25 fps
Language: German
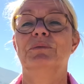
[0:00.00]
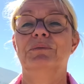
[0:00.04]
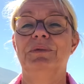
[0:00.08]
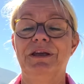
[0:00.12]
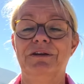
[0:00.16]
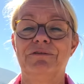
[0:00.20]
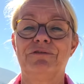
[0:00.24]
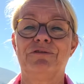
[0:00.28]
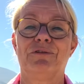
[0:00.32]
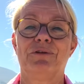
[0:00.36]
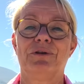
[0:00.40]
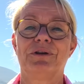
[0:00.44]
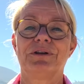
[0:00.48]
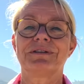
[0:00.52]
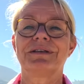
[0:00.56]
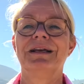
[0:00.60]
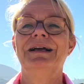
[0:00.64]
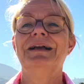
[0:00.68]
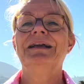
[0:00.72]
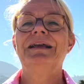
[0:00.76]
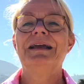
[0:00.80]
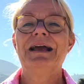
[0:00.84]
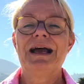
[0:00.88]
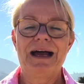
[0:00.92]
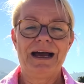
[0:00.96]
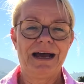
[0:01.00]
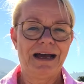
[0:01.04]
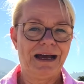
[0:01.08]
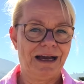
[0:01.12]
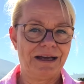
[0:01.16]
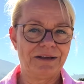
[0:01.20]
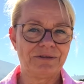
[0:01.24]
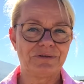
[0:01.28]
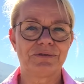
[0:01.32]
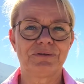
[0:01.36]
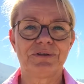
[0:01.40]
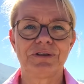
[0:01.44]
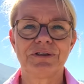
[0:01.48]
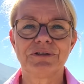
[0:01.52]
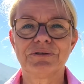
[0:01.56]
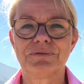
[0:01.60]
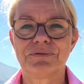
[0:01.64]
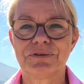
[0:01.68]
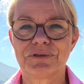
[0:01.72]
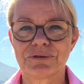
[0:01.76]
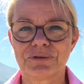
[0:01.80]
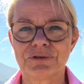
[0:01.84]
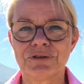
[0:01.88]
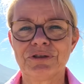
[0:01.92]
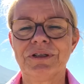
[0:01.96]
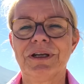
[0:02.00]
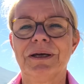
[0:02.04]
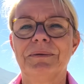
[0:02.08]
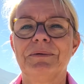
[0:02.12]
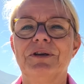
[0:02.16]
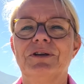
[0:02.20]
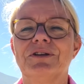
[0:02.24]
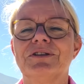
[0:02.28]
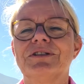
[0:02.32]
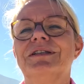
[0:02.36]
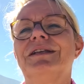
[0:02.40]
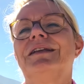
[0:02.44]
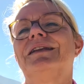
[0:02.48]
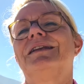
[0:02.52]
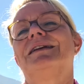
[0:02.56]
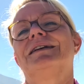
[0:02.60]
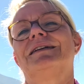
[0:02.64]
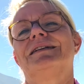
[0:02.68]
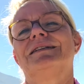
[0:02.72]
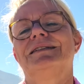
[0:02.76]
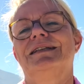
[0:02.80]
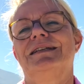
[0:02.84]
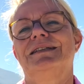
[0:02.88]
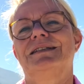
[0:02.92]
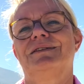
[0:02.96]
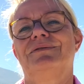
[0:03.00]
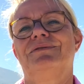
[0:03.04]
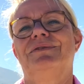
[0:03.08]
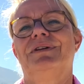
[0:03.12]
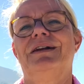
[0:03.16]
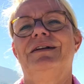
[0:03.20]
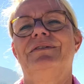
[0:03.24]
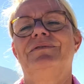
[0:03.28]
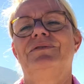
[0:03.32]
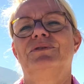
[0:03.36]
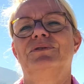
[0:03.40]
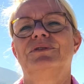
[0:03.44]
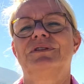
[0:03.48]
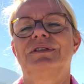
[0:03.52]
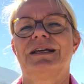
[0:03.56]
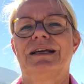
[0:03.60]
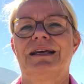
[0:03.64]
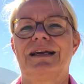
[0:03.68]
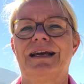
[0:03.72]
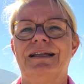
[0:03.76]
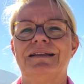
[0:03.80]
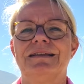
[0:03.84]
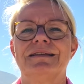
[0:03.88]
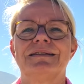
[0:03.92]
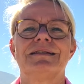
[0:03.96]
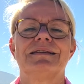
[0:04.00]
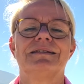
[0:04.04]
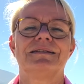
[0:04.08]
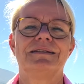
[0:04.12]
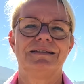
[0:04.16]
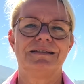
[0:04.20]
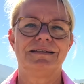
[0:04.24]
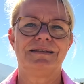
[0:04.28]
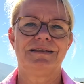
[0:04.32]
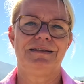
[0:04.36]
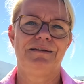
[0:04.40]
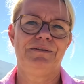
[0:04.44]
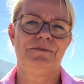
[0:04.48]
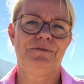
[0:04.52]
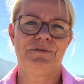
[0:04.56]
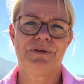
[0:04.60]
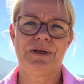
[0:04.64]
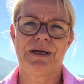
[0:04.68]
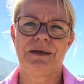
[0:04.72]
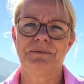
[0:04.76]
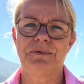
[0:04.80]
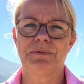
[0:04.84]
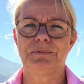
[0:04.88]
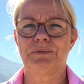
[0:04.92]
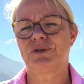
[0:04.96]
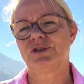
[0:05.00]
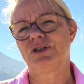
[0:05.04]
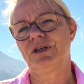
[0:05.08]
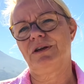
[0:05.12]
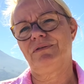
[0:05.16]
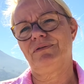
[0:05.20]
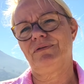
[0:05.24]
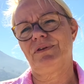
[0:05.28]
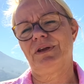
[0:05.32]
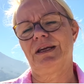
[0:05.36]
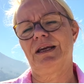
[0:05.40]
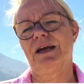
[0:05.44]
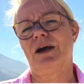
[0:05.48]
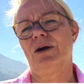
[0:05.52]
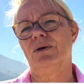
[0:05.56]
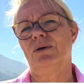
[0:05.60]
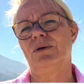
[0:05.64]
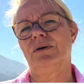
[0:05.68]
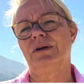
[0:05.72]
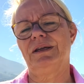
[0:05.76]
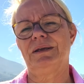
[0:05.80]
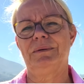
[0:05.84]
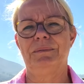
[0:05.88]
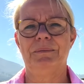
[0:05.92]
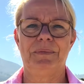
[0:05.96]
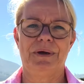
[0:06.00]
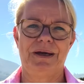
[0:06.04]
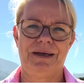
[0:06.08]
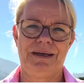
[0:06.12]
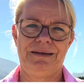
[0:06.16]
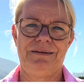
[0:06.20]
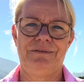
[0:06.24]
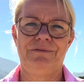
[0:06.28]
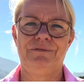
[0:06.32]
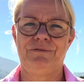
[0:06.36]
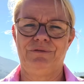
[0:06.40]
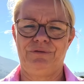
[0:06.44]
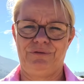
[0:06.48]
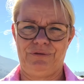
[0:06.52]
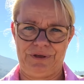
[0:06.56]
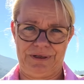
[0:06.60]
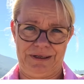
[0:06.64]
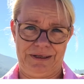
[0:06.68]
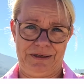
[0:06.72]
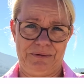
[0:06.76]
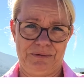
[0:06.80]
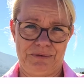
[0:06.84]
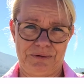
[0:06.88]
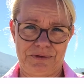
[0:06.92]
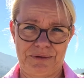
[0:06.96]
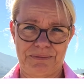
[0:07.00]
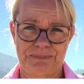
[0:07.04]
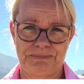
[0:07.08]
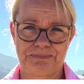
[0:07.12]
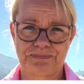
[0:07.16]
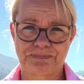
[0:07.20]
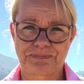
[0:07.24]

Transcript: mir folgst, hast du dich sowieso schon damit auseinandergesetzt, weil wir uns ja ganz intensiv damit beschäftigen, auch in meinen Videos.